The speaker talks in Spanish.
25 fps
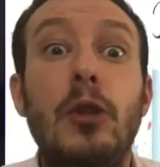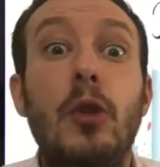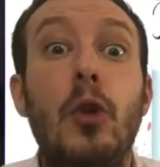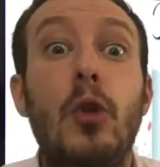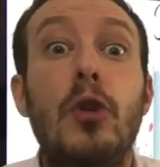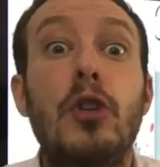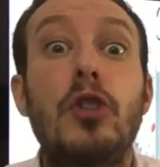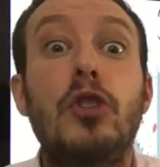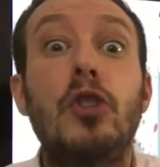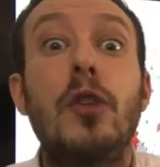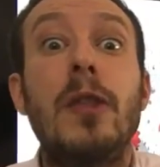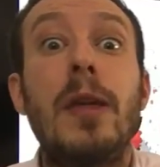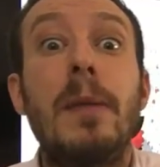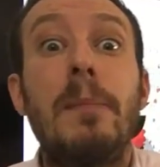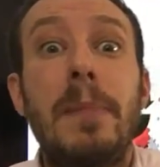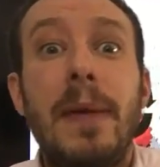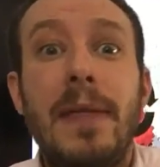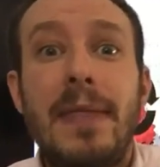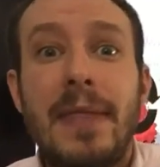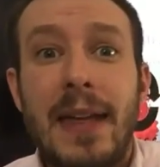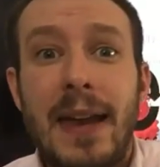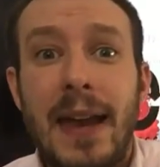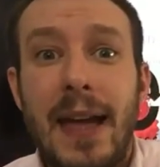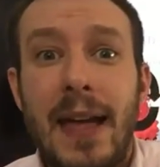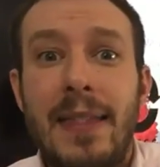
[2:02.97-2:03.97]
todo esto
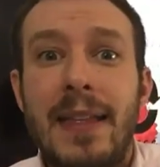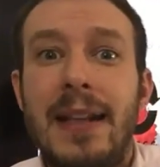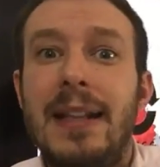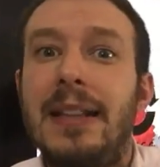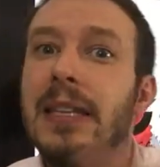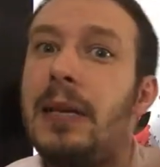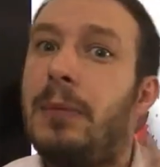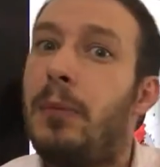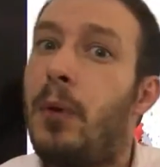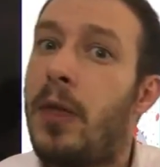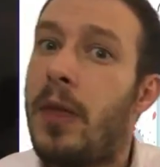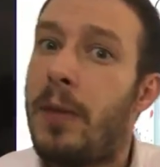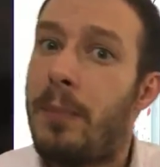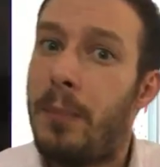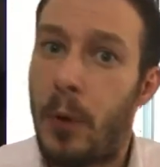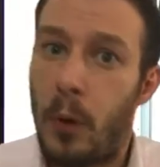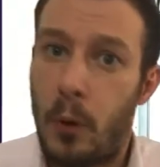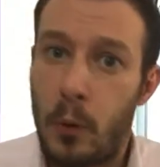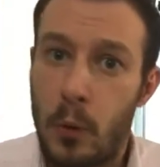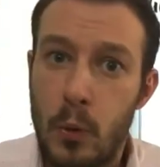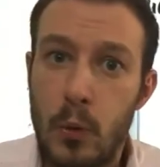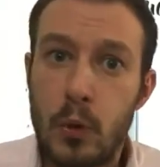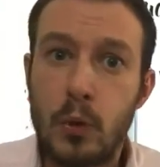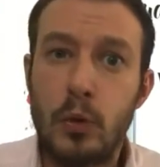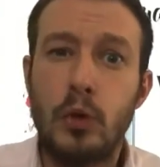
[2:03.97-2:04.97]
dependerá del tipo de
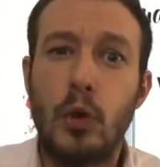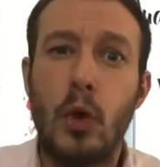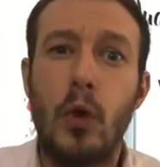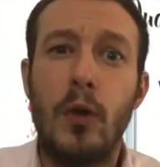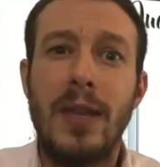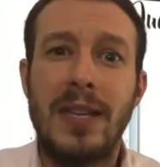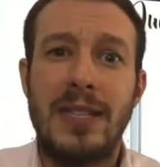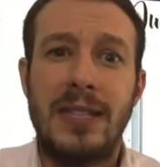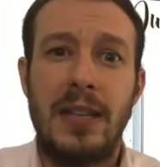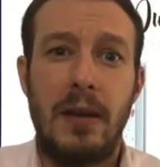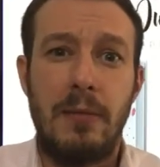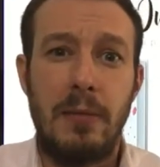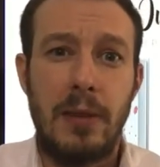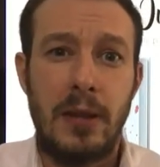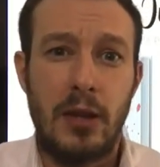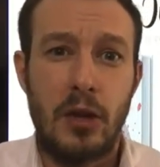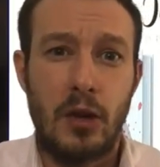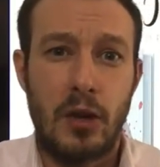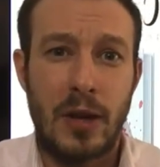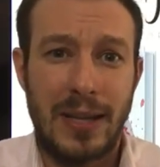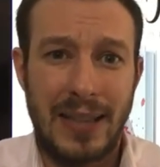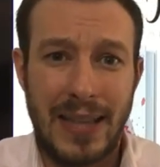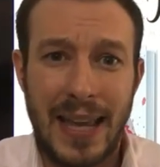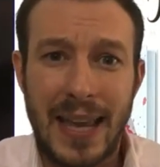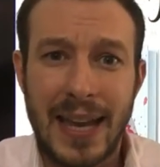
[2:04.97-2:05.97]
producto, de servicio
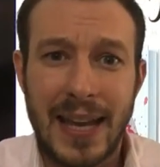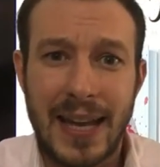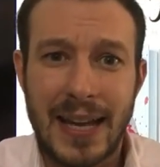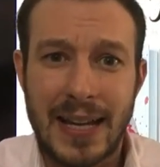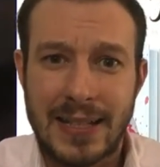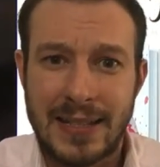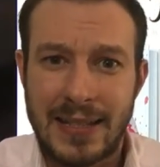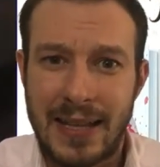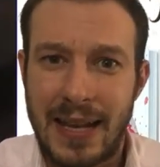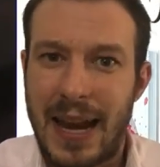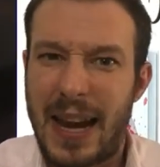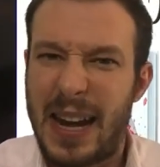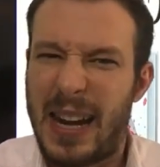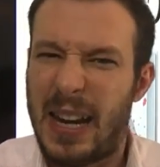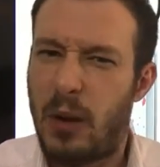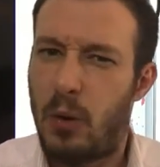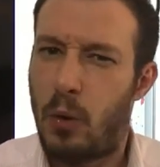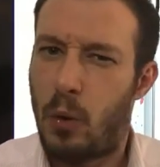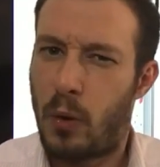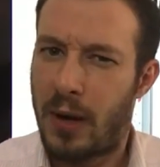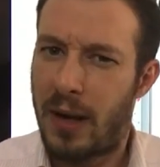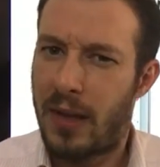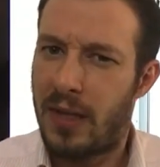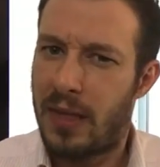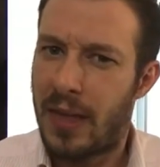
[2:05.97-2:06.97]
que tengas, de la
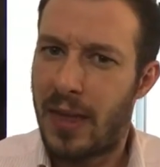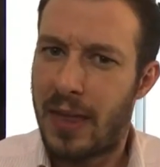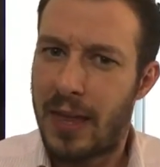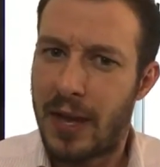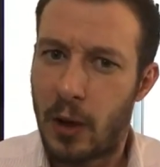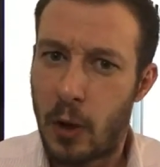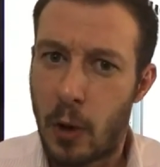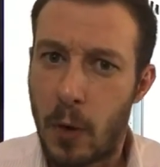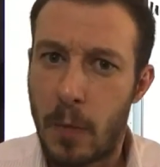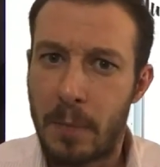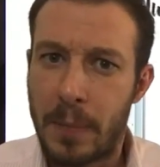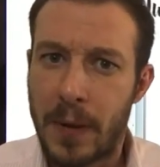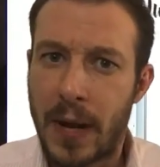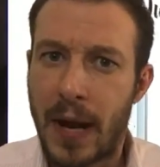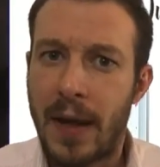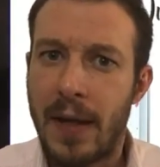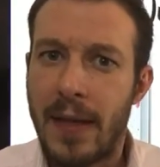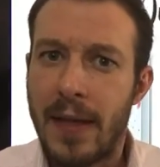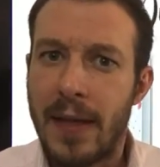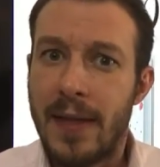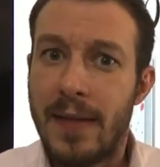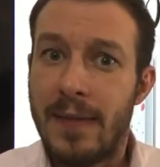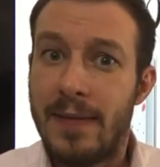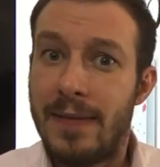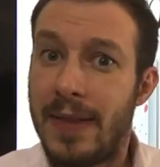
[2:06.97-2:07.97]
recurrencia de compra
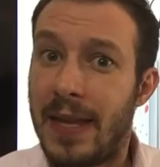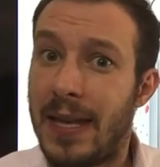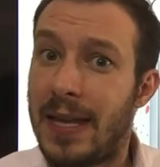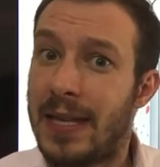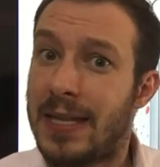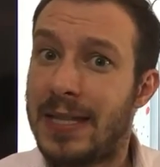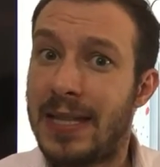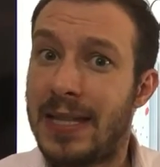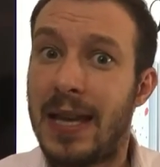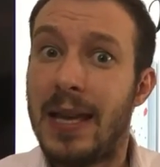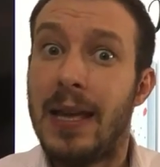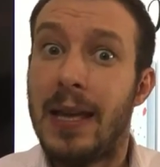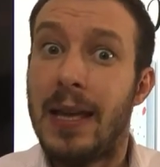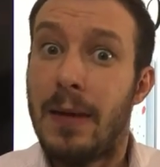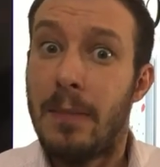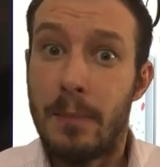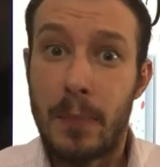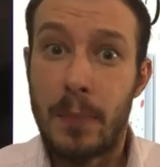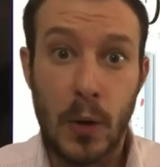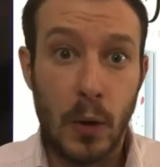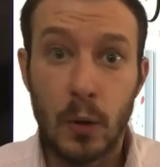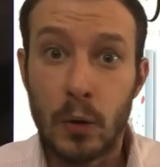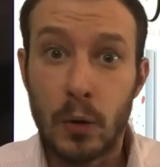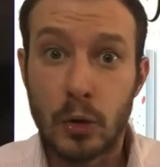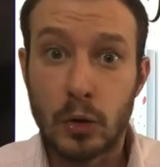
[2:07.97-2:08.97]
de ese
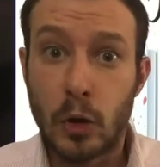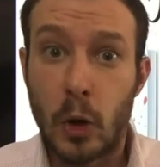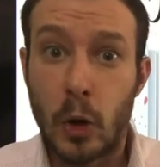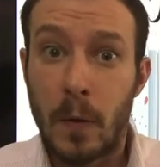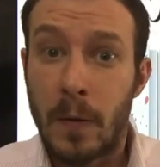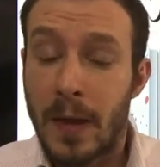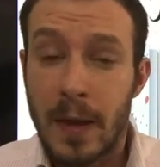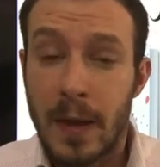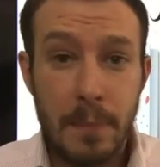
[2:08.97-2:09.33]
producto.